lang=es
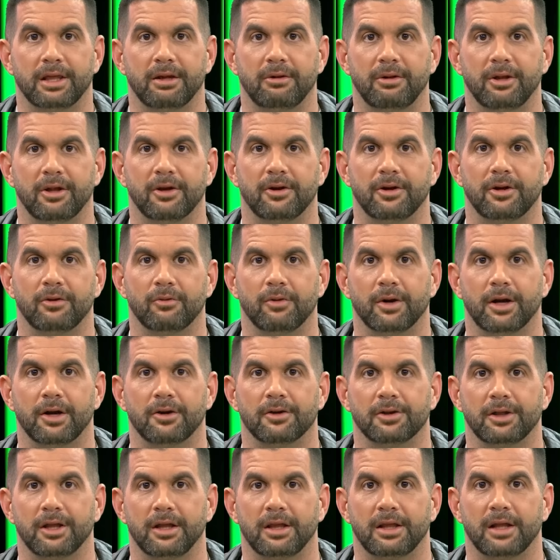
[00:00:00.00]
recibido ninguna
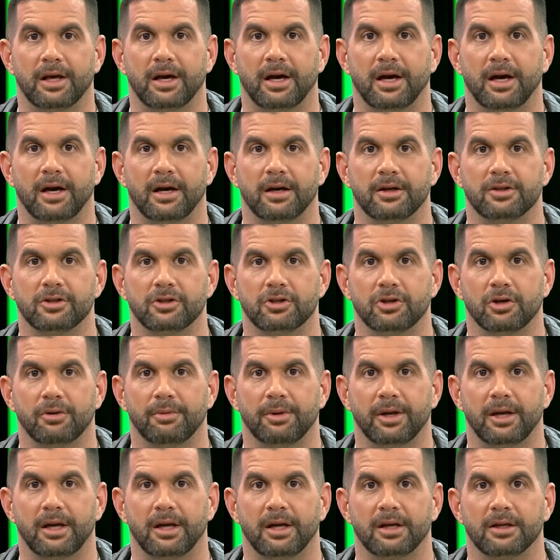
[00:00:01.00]
noticia
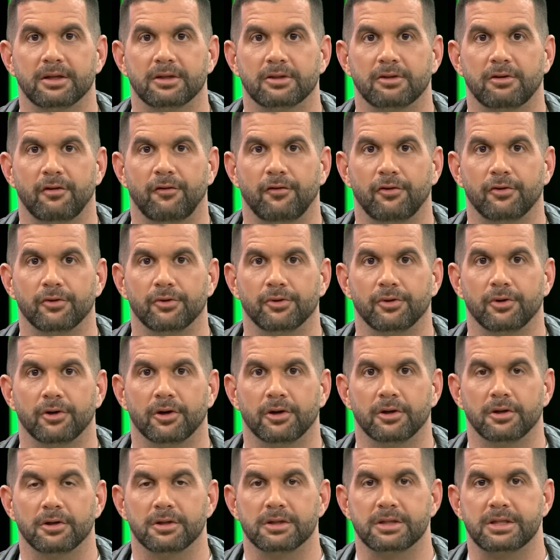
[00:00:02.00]
sobre su
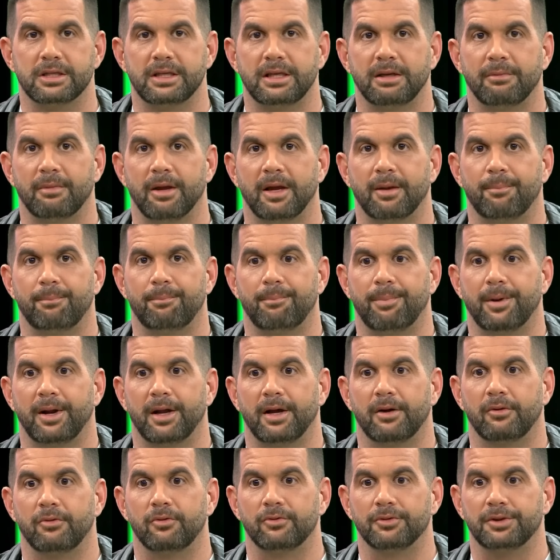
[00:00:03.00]
futuro. Si me
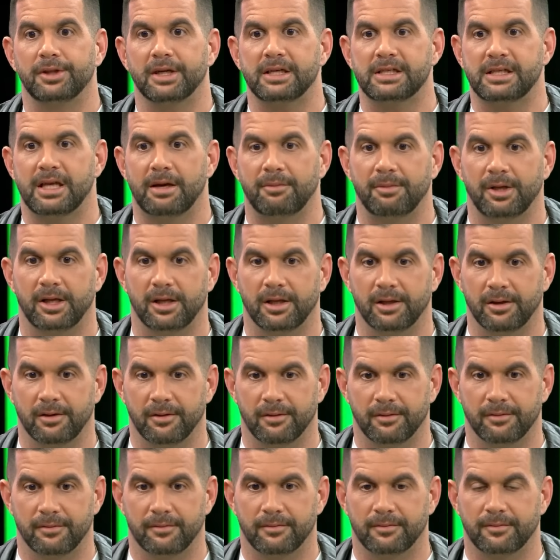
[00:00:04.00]
preguntas a mí,
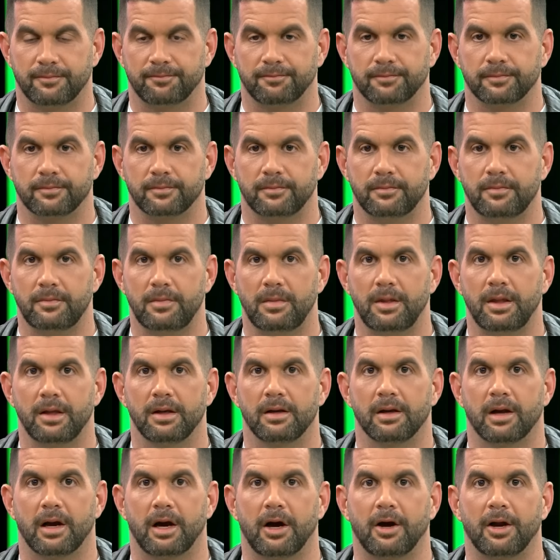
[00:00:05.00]

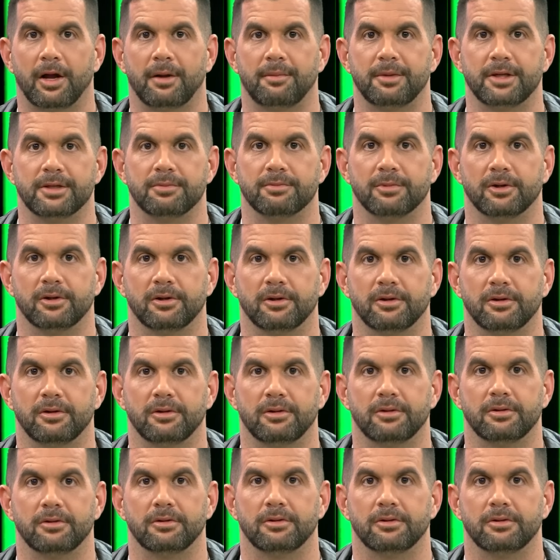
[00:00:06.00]
ahora mismo,